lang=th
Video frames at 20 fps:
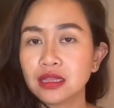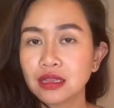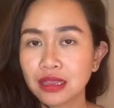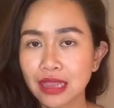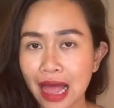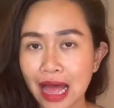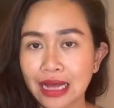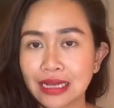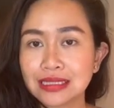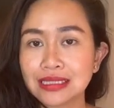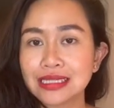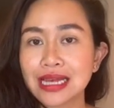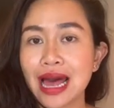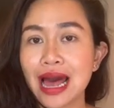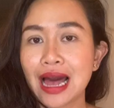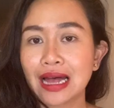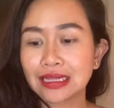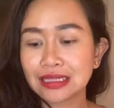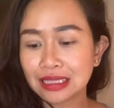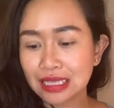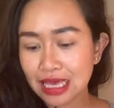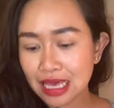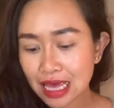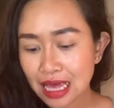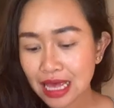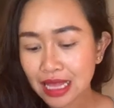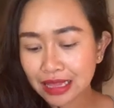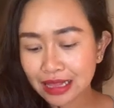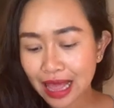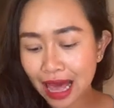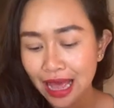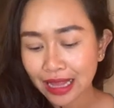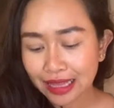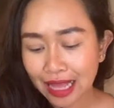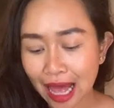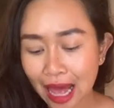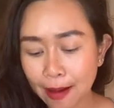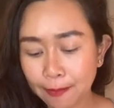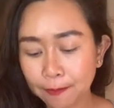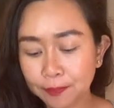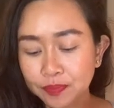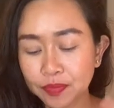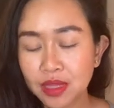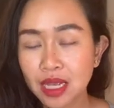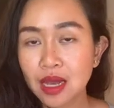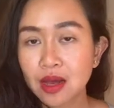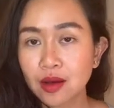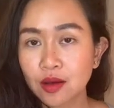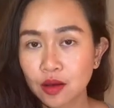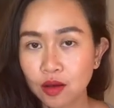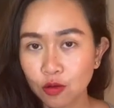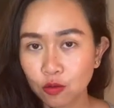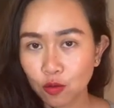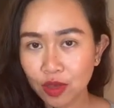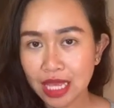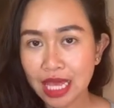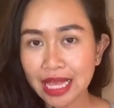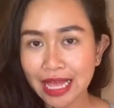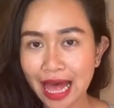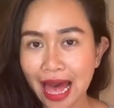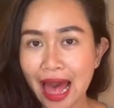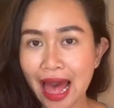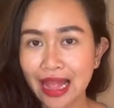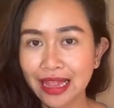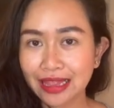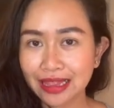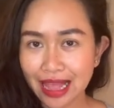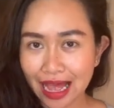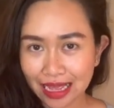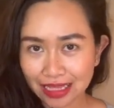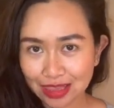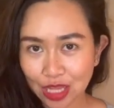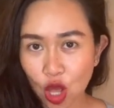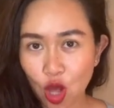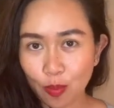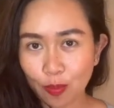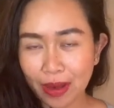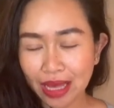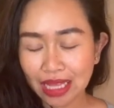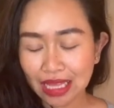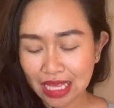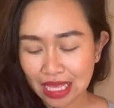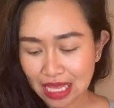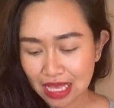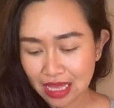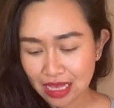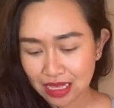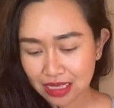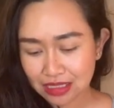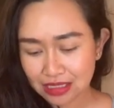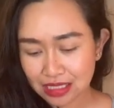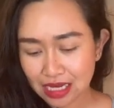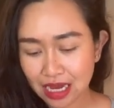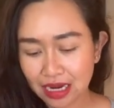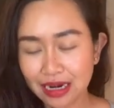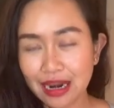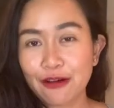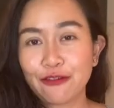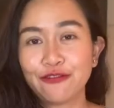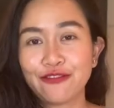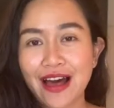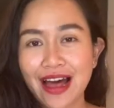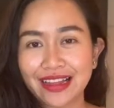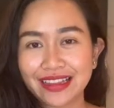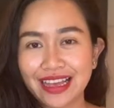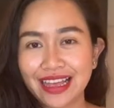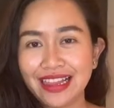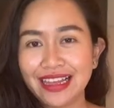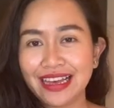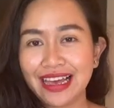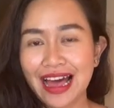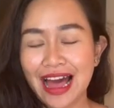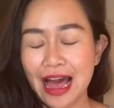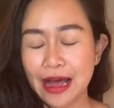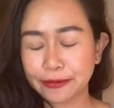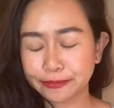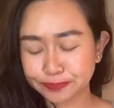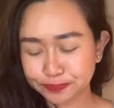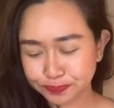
หลังจากที่ได้ทำวิธีการดังต่อไปนี้ เชิญรับฟังได้เลยค่ะ